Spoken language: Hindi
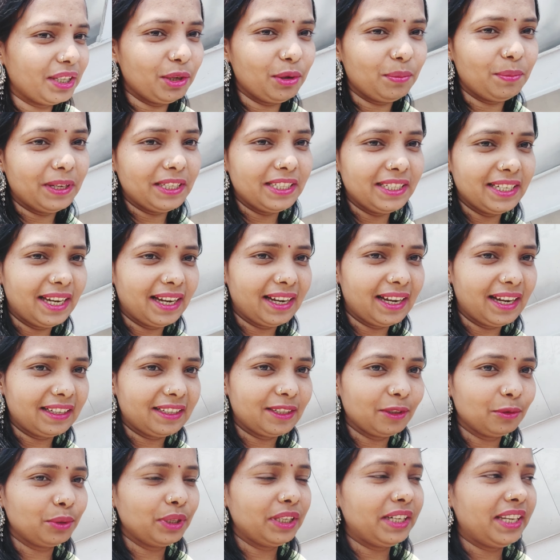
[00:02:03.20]
सीडियो बन जाएगा
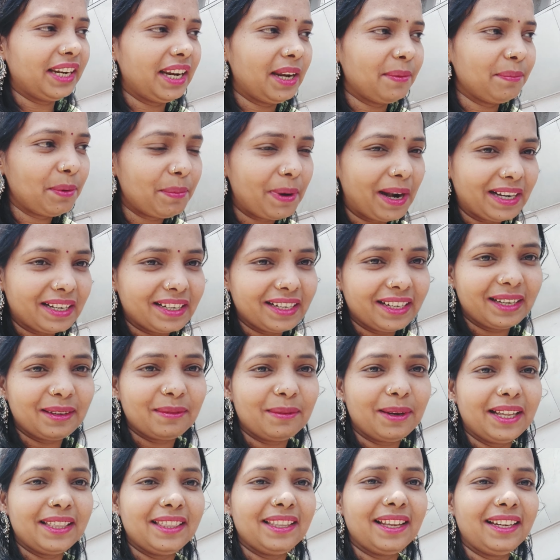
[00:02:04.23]
क्योंकि ट्रेन पे बैठने के
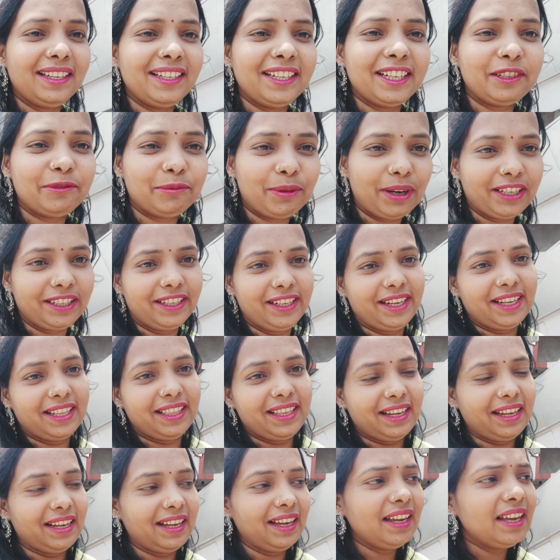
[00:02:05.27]
बाद ना नेटवर्क नहीं
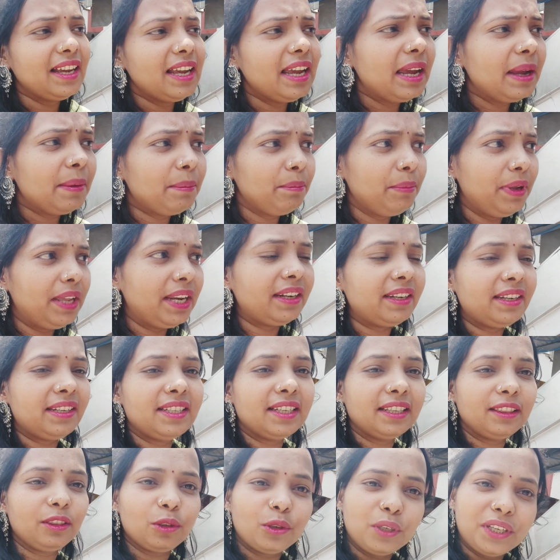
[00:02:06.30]
रहता है मेन
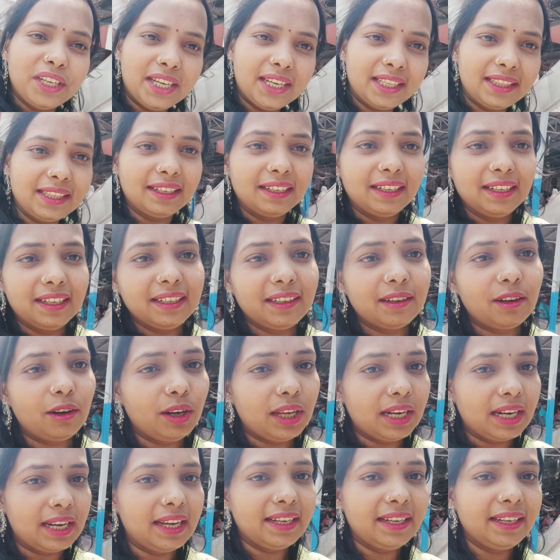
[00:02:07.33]
रीजन तो ये था
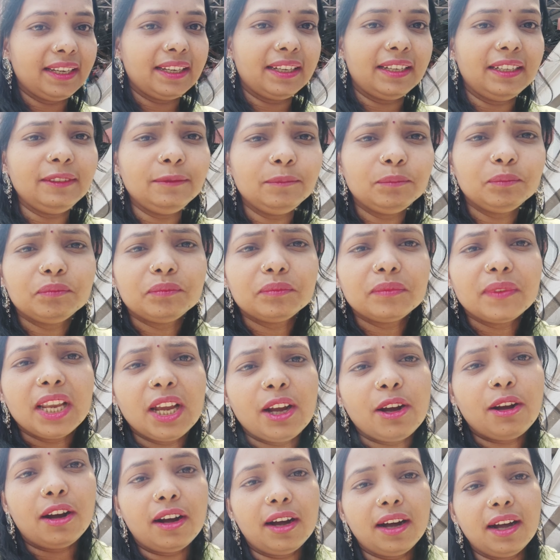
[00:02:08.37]
और आने का
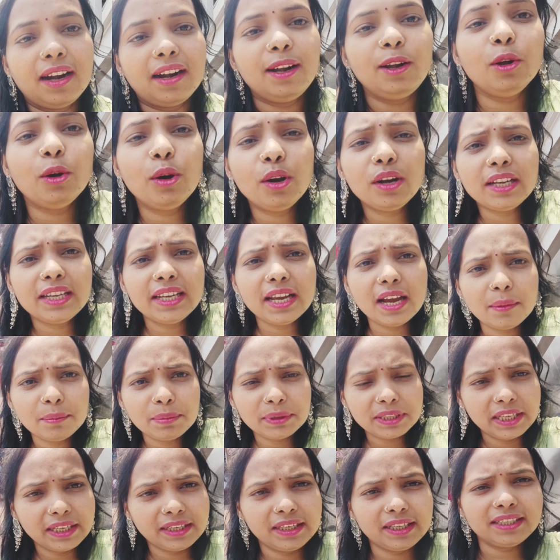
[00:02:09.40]
और लोग यहाँ
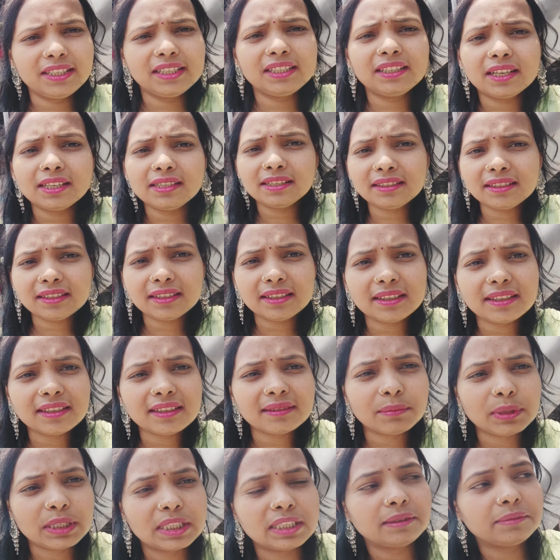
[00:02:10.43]
पे देखिए जिनका
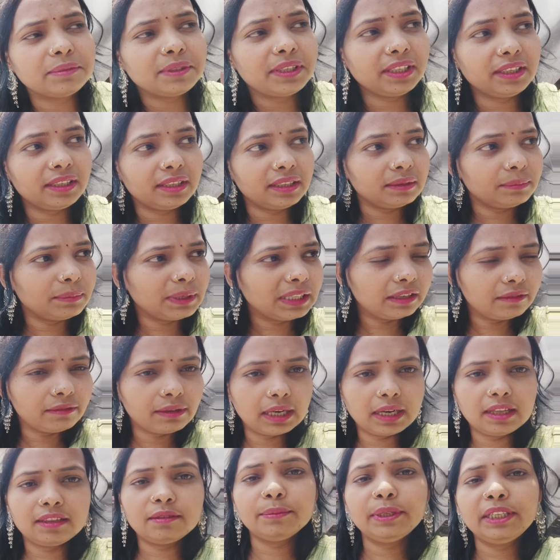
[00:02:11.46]
जिनका मतलब कि वंदे
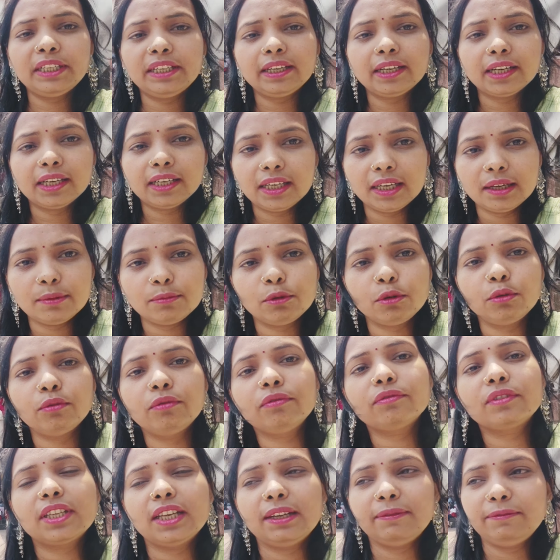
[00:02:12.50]
भारत में टिकट है वो
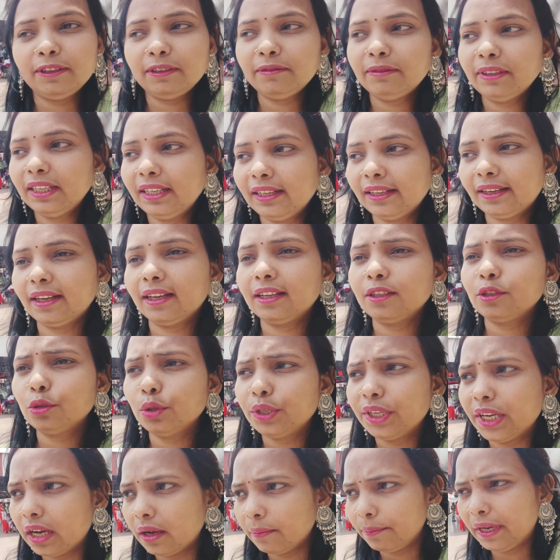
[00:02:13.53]
सेल्फी भी ले रहे हैं जो
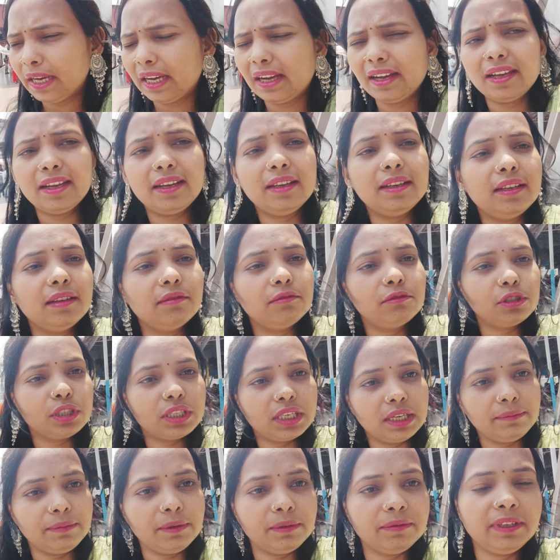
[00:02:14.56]
यहाँ पे आए हैं वो
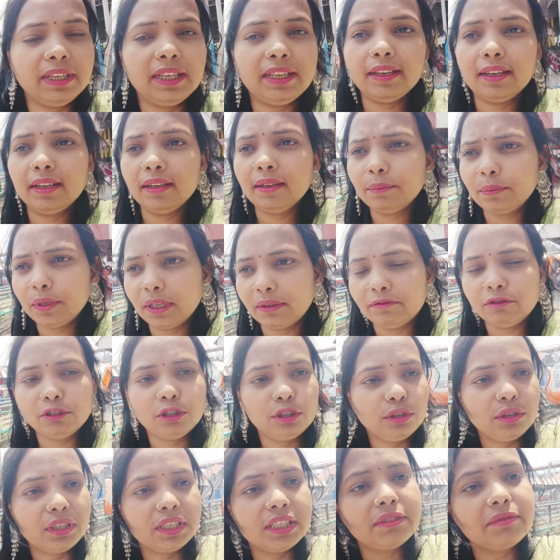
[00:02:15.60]
सेल्फी भी ले रहे हैं अपना
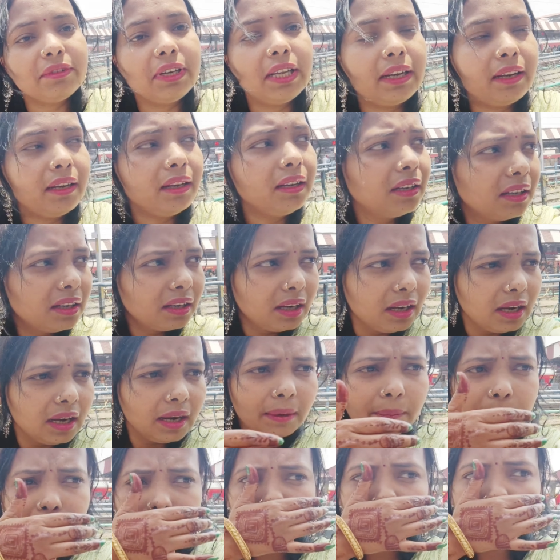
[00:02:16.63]
फोटो खिंचवा रहे
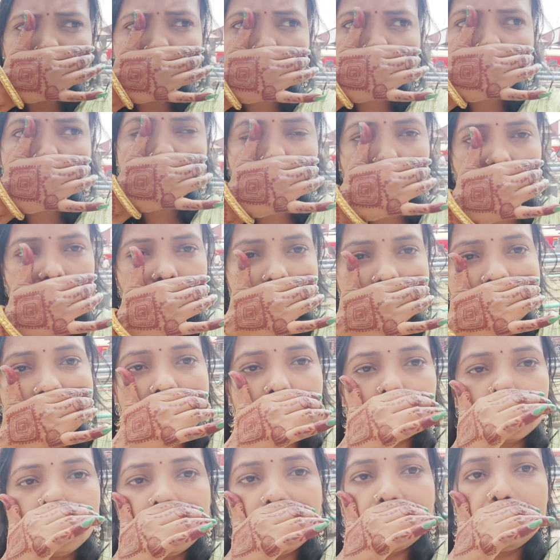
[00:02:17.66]
हैं वीडियो शूट कर रहे
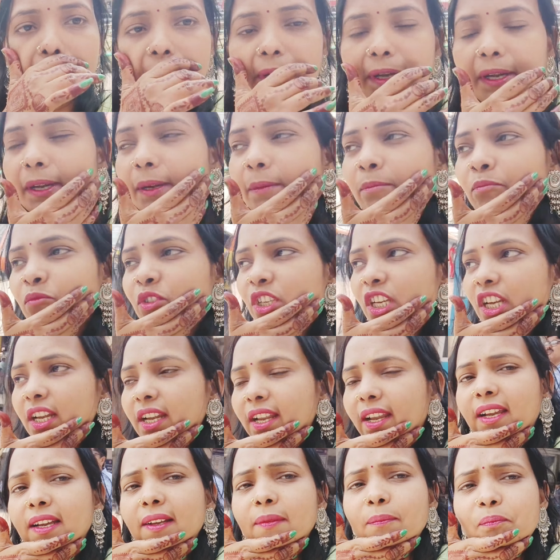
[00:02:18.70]
हैं सो अभी हम
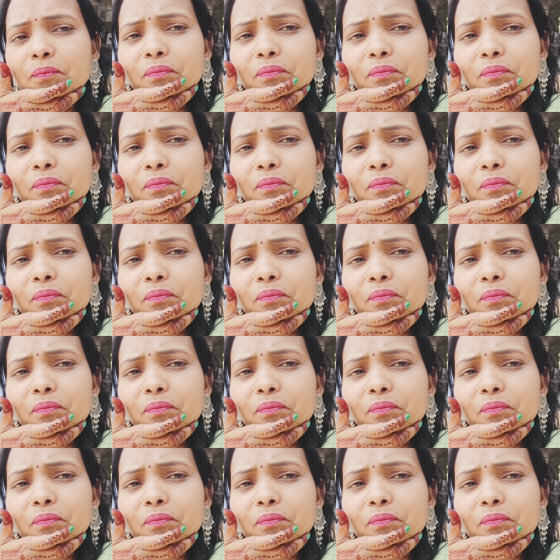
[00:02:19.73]
चले